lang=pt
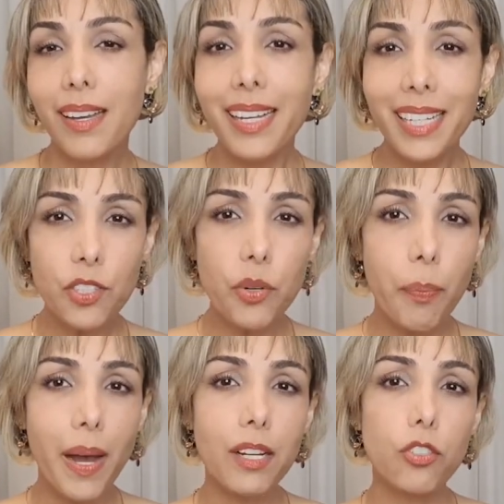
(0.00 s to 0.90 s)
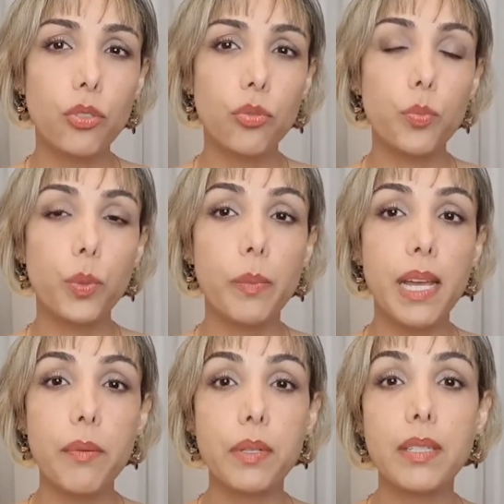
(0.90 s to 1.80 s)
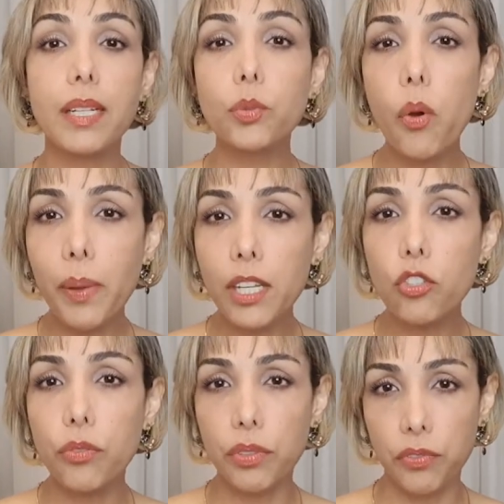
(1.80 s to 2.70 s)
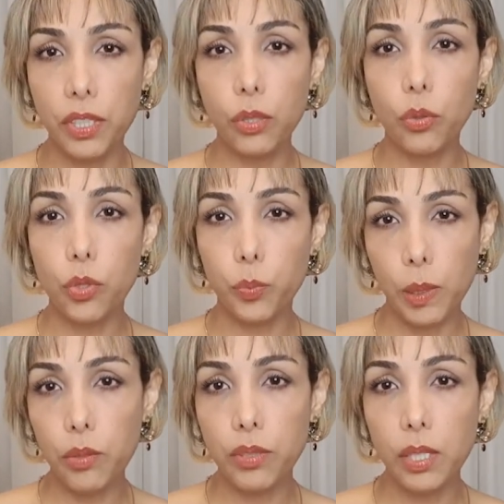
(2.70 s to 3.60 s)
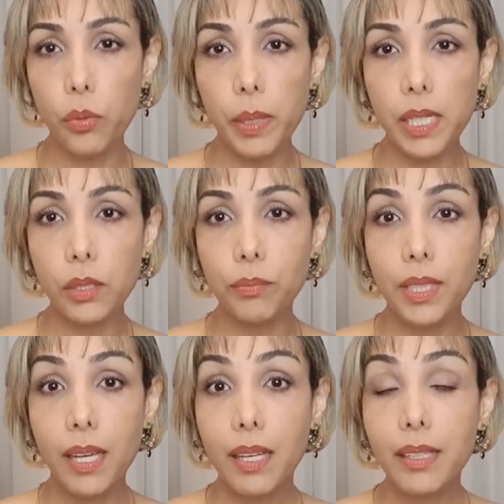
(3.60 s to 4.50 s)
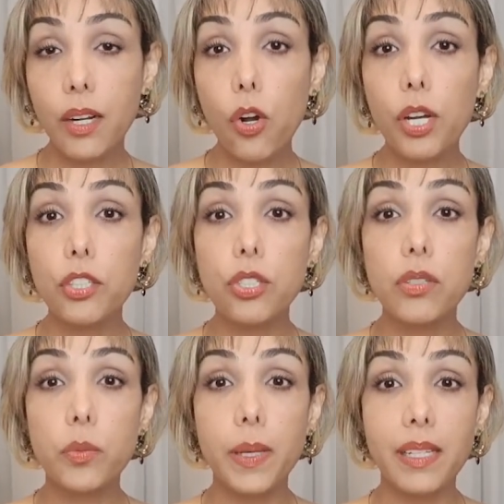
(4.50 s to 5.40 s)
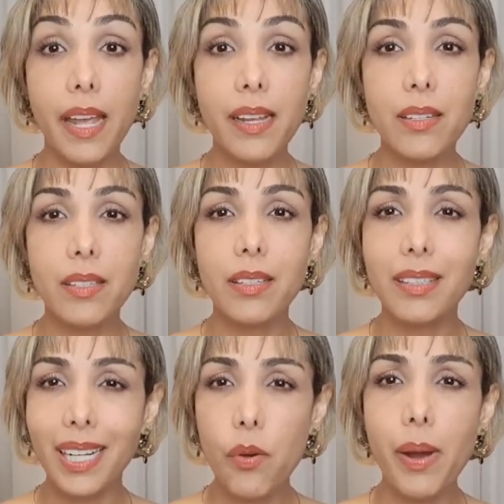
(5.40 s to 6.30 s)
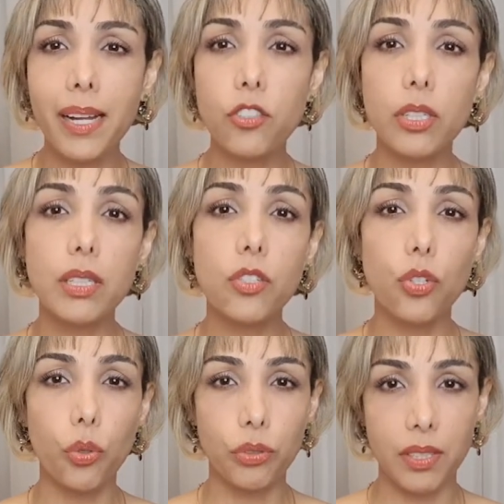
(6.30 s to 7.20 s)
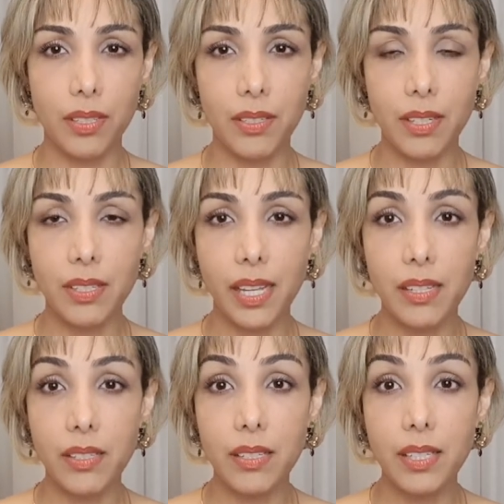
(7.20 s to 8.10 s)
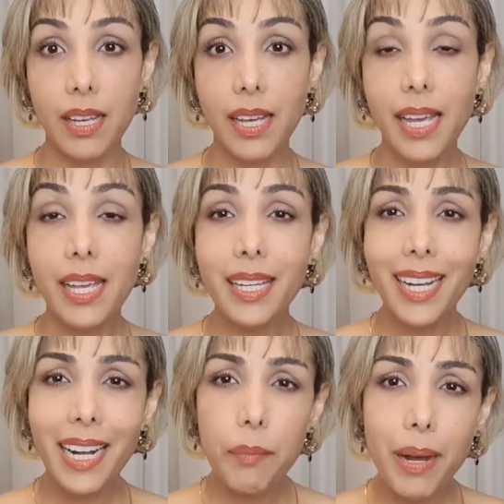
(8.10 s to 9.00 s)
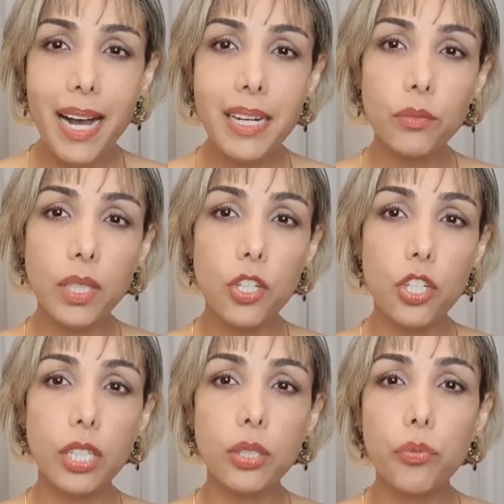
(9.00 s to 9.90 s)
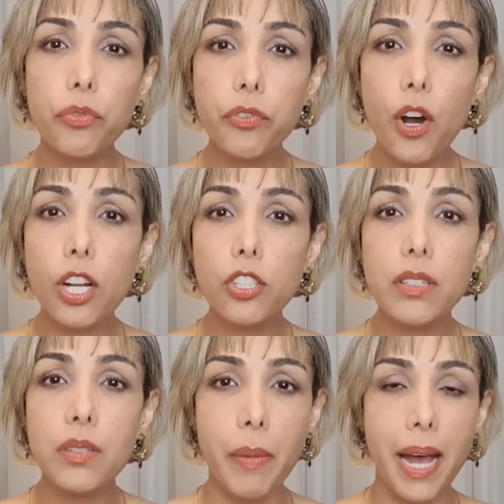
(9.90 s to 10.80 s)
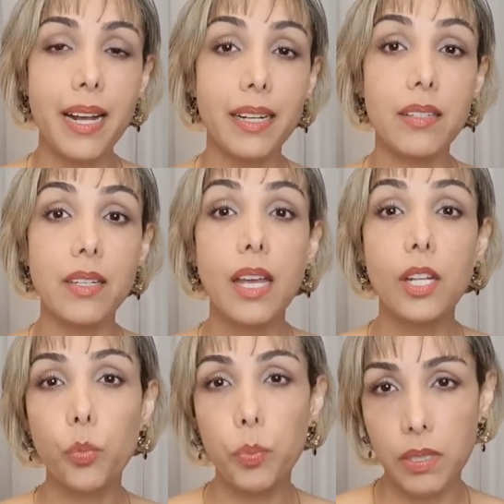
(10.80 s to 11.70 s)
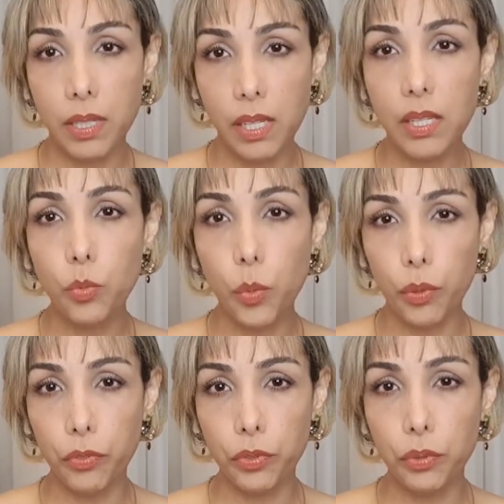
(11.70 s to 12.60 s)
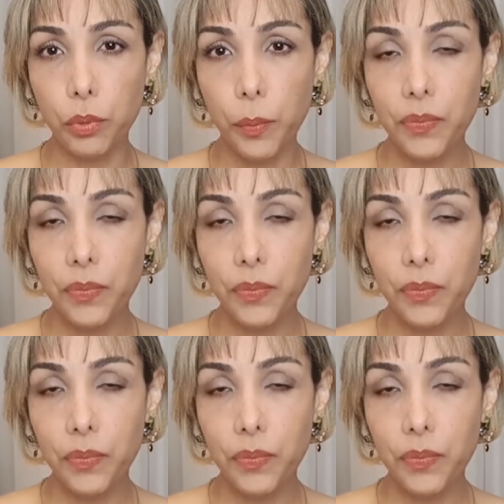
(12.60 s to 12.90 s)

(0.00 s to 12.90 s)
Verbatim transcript: Grande parte dos problemas atualmente vividos pelo ser humano decorre de experiências traumáticas de outras existências e que acabaram deixando fortes marcas no psiquismo profundo.